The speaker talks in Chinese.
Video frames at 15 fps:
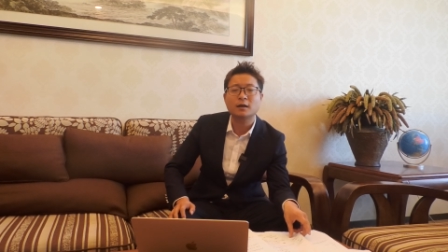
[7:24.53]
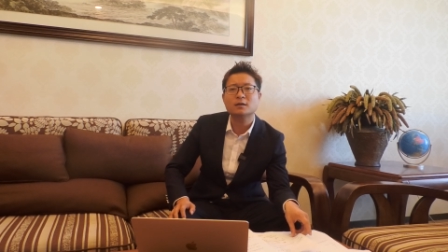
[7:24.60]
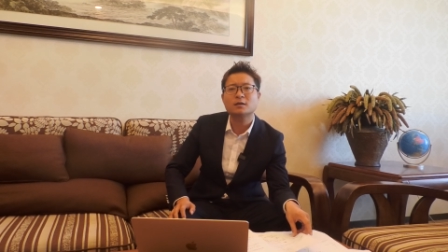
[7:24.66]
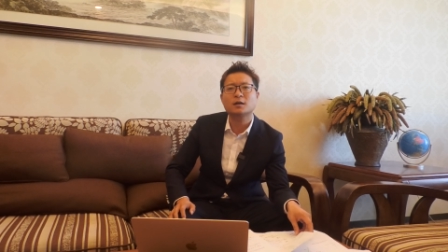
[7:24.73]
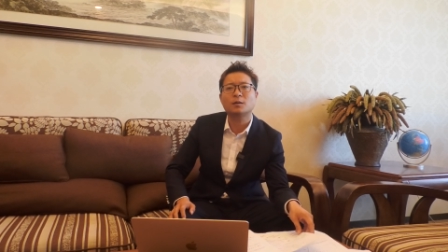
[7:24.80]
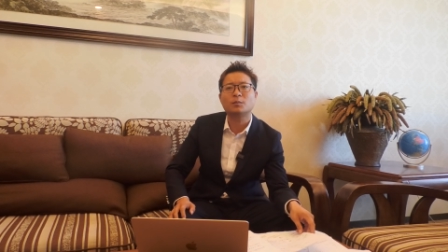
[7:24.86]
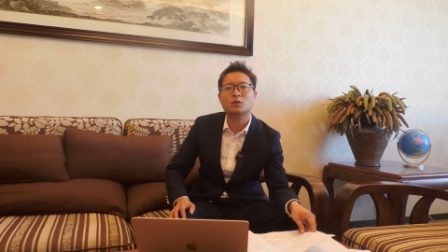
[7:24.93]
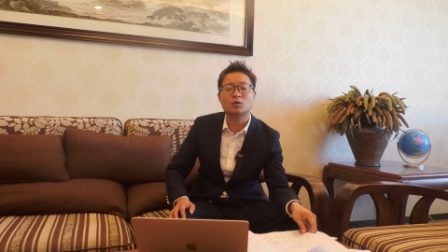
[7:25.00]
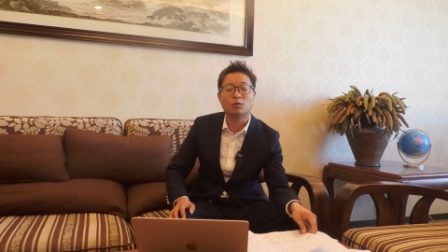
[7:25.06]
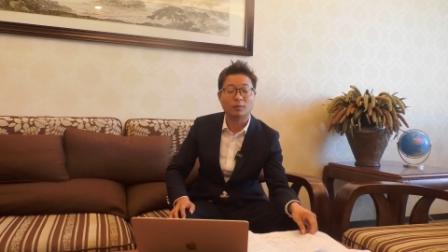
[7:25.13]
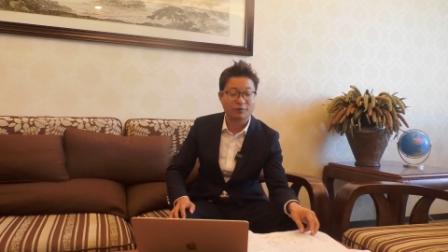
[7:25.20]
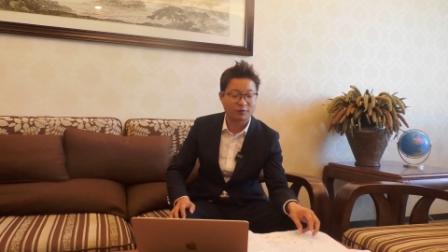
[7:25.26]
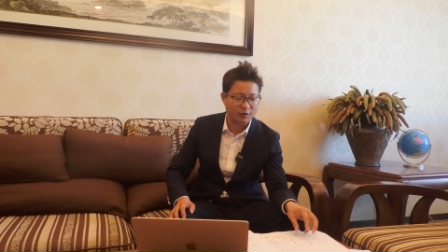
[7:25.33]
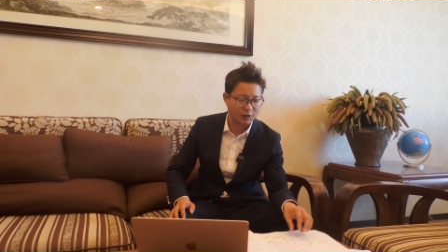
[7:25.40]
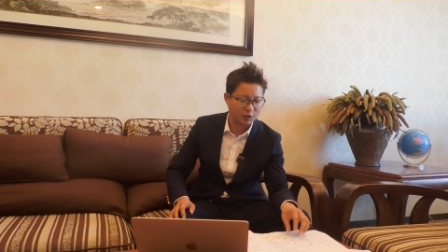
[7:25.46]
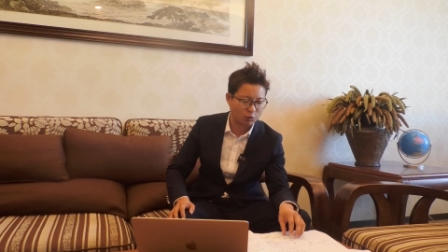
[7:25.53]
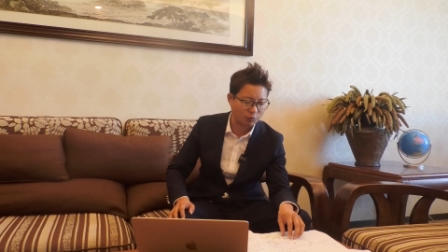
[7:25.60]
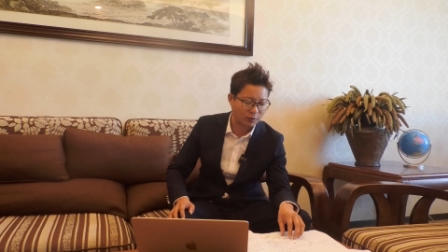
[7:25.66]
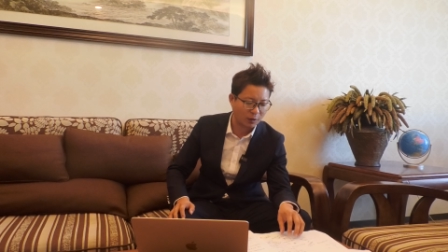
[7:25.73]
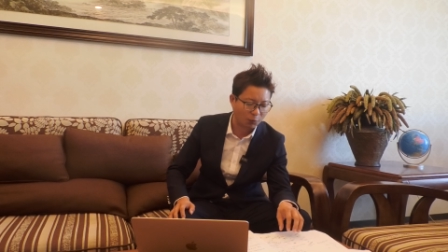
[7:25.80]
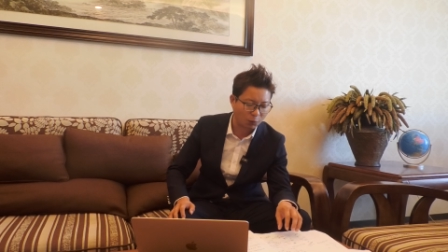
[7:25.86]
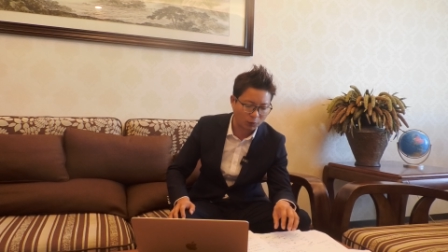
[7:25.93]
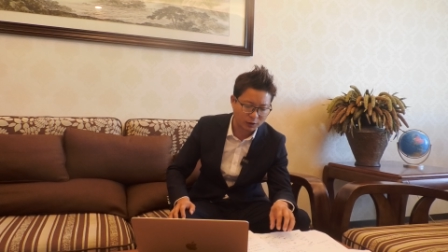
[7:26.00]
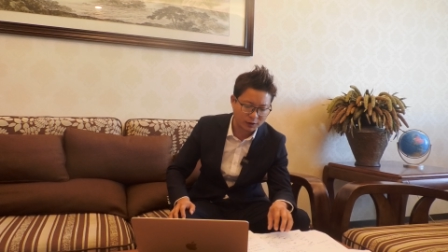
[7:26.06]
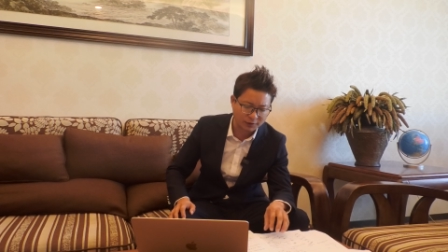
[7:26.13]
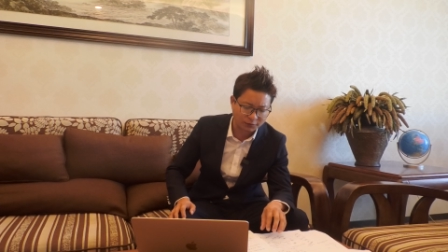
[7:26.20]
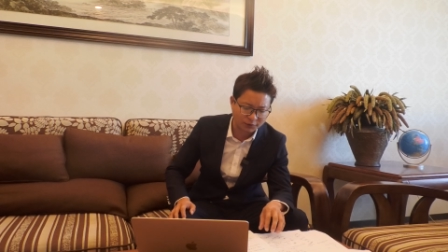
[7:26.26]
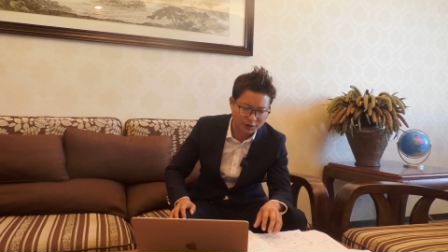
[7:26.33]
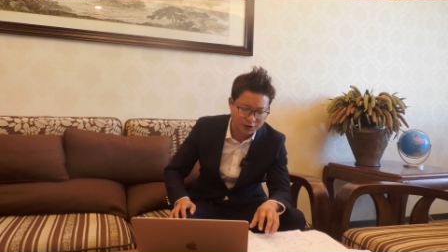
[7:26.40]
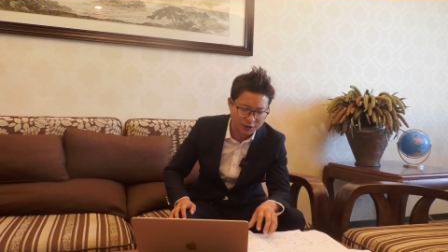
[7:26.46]
但是这个不是我们分析重点，我
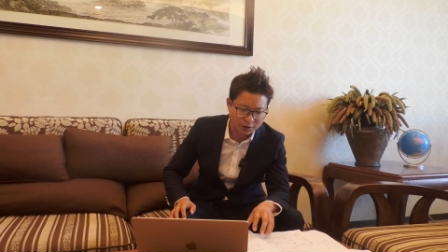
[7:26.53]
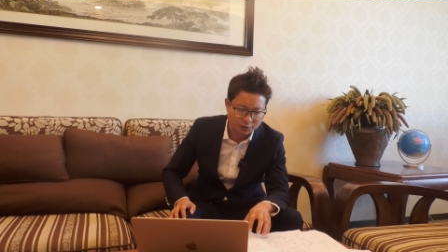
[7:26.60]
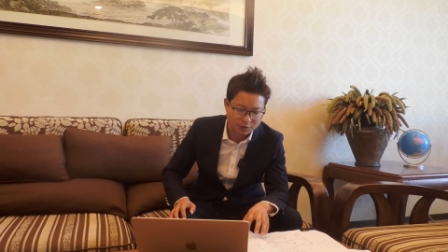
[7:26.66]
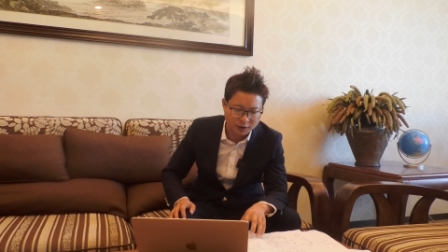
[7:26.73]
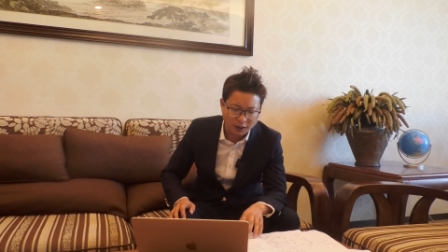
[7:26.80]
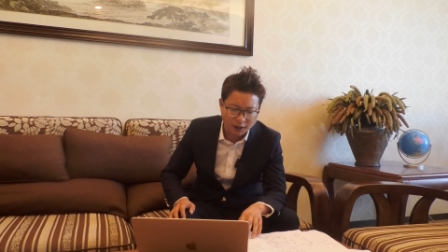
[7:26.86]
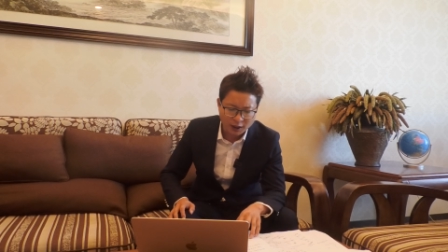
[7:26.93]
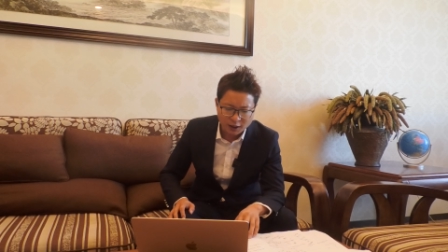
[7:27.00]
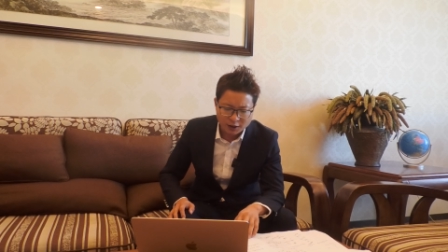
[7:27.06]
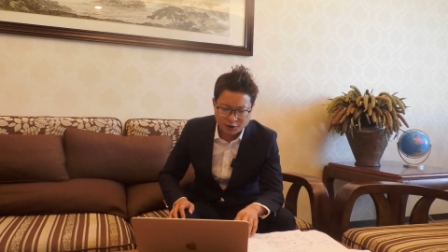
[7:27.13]
想分析的就是，